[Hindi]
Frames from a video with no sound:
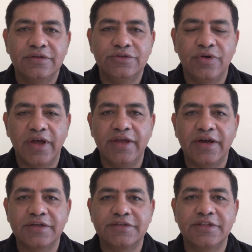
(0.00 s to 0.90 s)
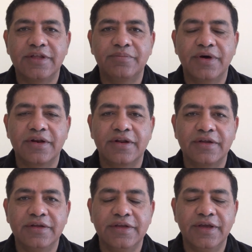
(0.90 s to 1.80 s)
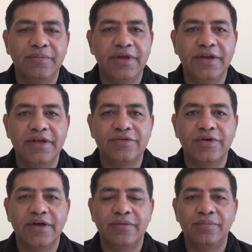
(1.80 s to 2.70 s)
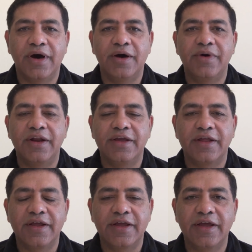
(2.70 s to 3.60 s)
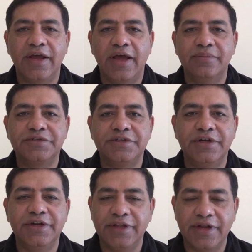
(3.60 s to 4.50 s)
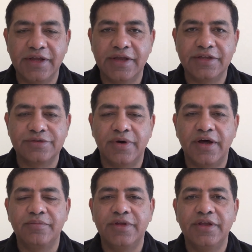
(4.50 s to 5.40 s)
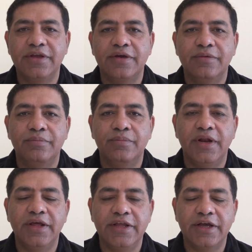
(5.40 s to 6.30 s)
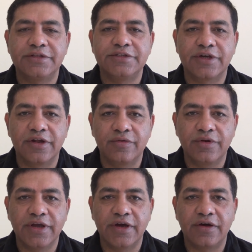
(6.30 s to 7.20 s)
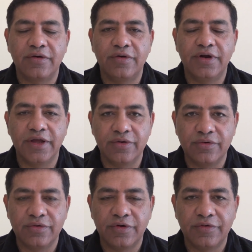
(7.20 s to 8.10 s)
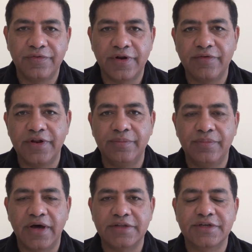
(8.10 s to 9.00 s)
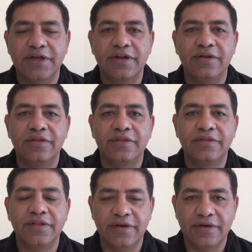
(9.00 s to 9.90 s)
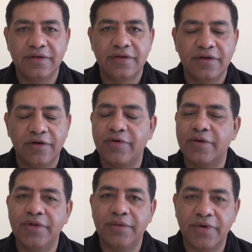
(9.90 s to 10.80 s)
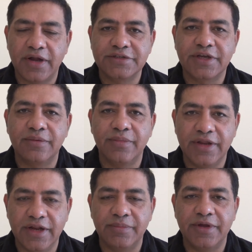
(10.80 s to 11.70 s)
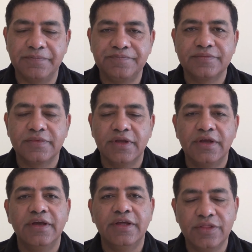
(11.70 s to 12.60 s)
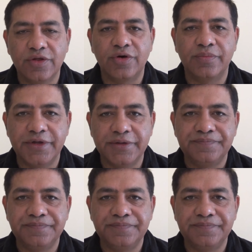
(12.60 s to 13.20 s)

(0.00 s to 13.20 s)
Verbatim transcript: जुलाई अगस्त सितंबर ये महीने जो हैं महामारी के रहेंगे एमसीडी रहेगी इस बार भी मलेरिया चिकनगुनिया और डेंगू फरवरी मार्च के दिन फरवरी मार्च के महीने में इन दिनों में